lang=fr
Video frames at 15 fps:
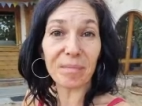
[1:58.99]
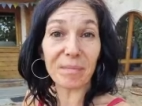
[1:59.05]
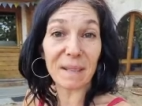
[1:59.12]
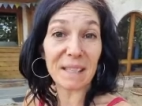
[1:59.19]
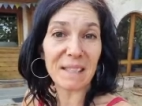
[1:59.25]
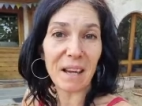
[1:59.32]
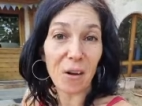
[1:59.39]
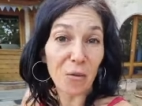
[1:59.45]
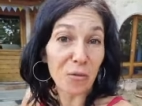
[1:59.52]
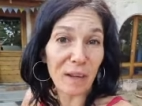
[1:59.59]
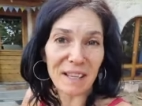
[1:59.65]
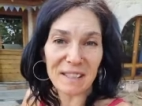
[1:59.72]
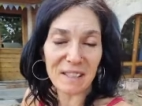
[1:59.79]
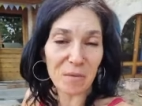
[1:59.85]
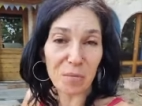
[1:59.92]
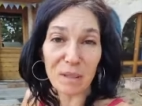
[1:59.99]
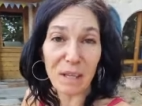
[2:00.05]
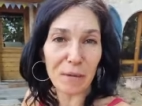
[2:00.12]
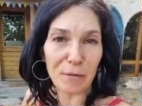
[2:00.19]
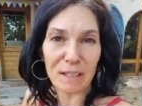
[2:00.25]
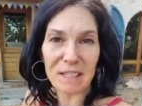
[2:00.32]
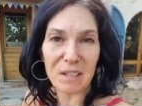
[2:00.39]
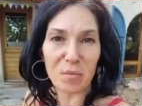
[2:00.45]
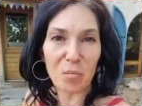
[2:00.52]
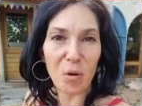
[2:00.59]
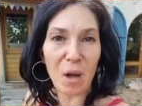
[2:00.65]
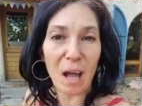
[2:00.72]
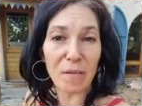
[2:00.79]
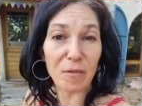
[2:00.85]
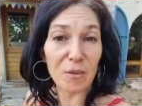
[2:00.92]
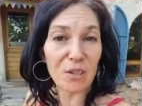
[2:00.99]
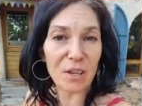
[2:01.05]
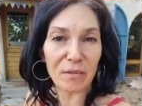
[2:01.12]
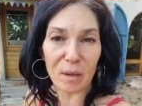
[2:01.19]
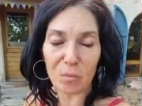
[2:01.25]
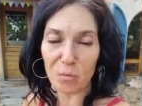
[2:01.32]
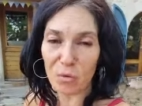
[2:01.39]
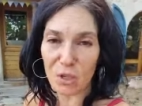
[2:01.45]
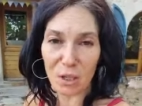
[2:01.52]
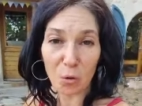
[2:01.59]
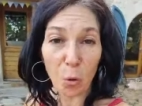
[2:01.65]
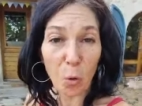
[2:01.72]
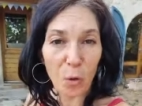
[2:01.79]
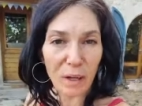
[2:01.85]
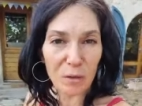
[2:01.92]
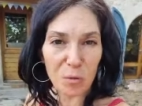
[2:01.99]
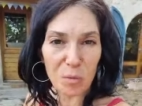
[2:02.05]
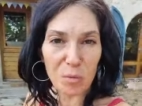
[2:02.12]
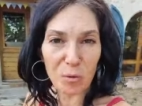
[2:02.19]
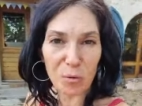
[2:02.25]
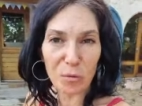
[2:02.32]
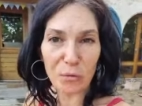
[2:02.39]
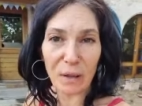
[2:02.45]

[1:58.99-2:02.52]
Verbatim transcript: bah ça, en fait, oui, effectivement, avant, j'avais un budget trop réduit pour le